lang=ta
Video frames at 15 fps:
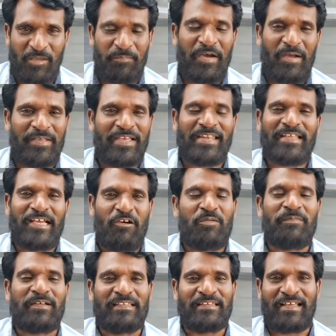இப்போ
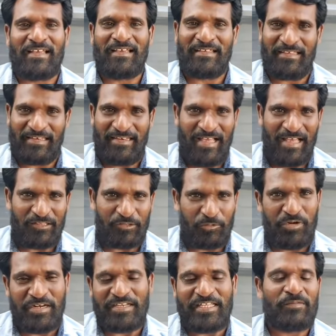அமெரிக்காவிலும் பார்த்தீங்கன்னா எல்லா
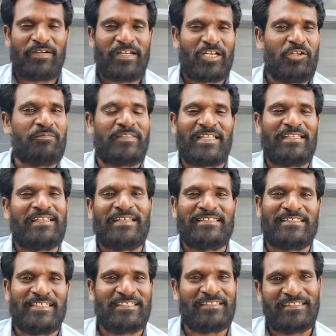தொழில் நிறுவனங்களும்
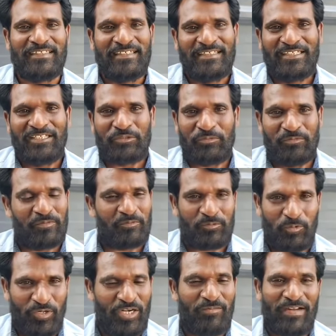திறந்தாச்சு
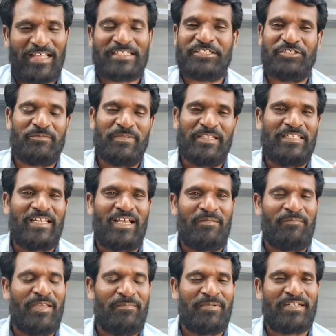தொழில் வளர்ச்சியும் பார்த்தீங்கன்னா
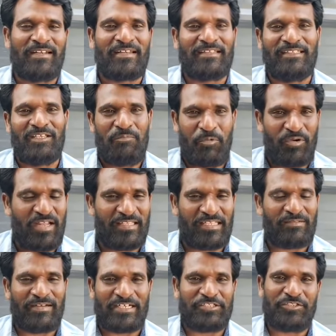மேம்பட்டு இருக்குது
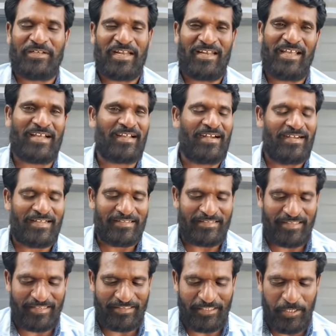பொருளாதார வளர்ச்சியும் நல்லா கண்ணுக்கு
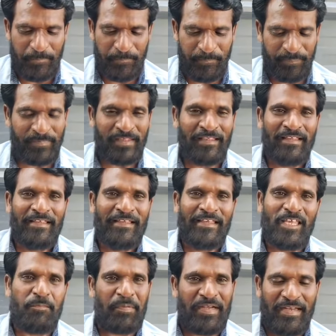தெரியுது
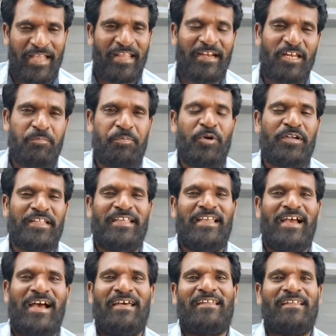இப்போ நேரடி போட்டி
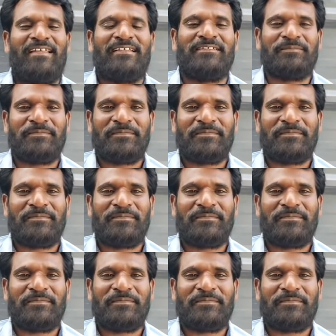யாரு